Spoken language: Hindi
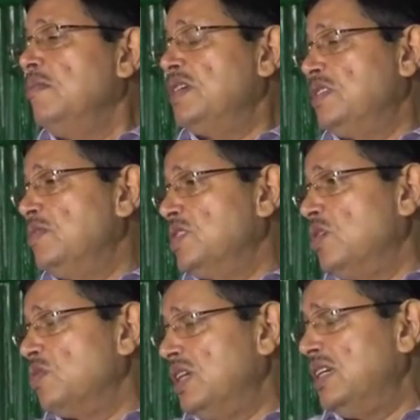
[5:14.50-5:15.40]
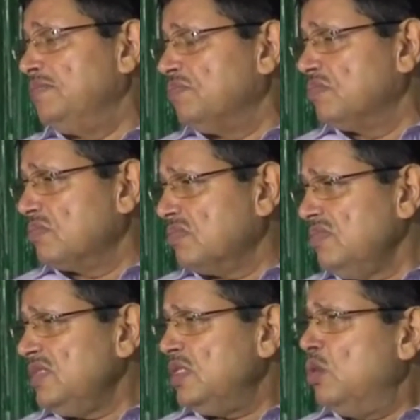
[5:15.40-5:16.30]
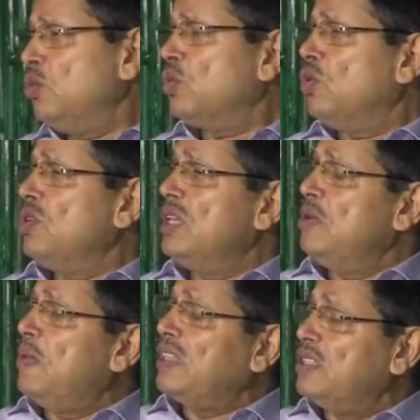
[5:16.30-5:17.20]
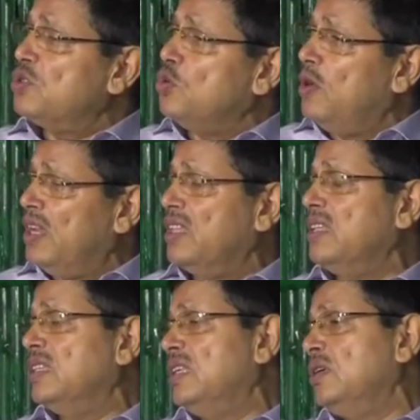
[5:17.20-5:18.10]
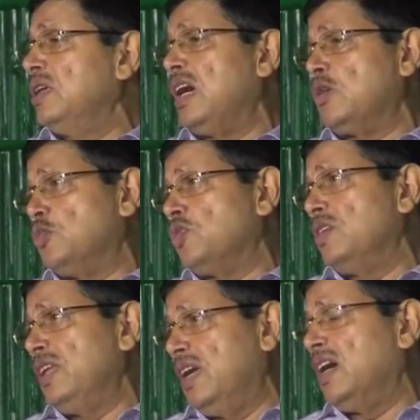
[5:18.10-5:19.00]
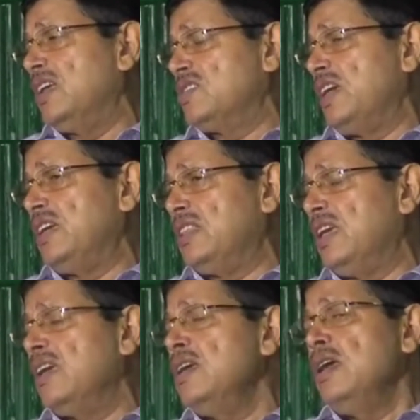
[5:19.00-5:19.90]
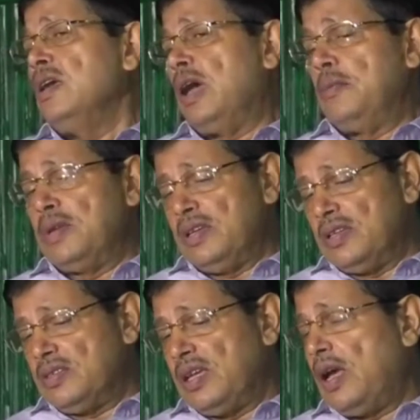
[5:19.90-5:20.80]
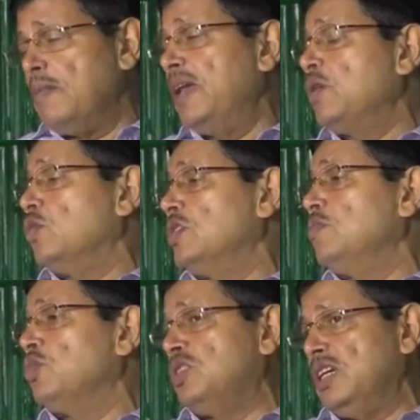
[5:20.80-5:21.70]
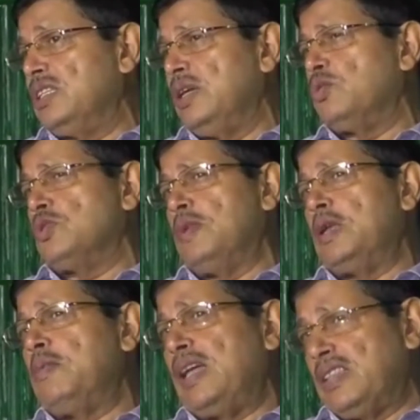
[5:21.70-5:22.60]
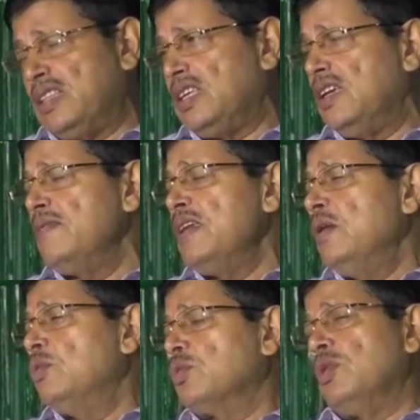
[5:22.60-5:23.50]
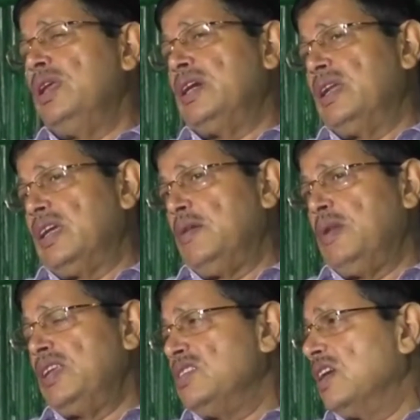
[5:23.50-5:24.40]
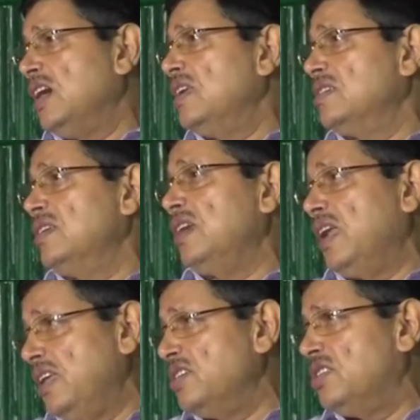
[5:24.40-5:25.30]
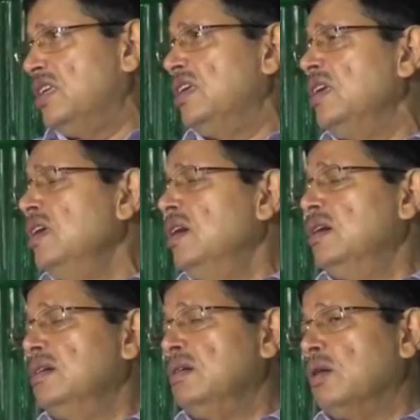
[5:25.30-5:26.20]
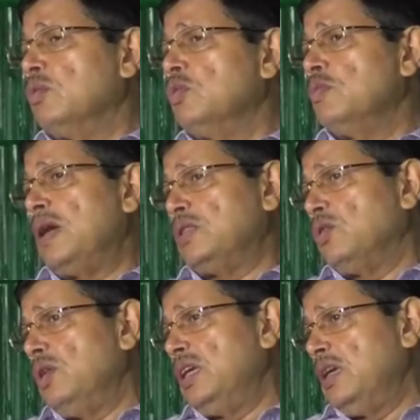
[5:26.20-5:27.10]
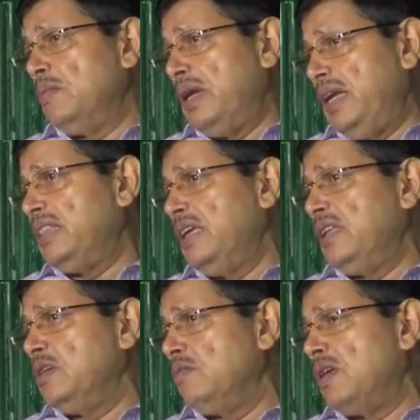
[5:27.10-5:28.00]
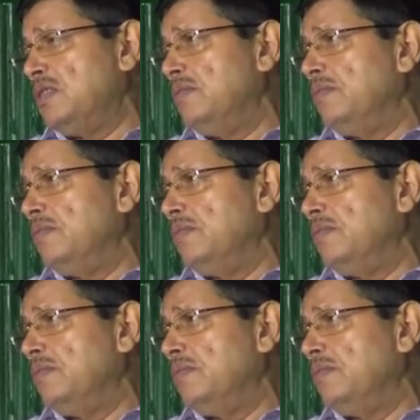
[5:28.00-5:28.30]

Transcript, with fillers: मैं समझता हूँ कि उनको ये बातें शोभा नहीं देती ये आरोप उनको नहीं लगाने चाहिए थे हम इस, हमारी कुछ मुद्दे थे कुछ हमारी बातें थी उनको लेकर के हमारी सरकार से नाराजी थी और उन बातों को लेकर हम गए थे जब वहाँ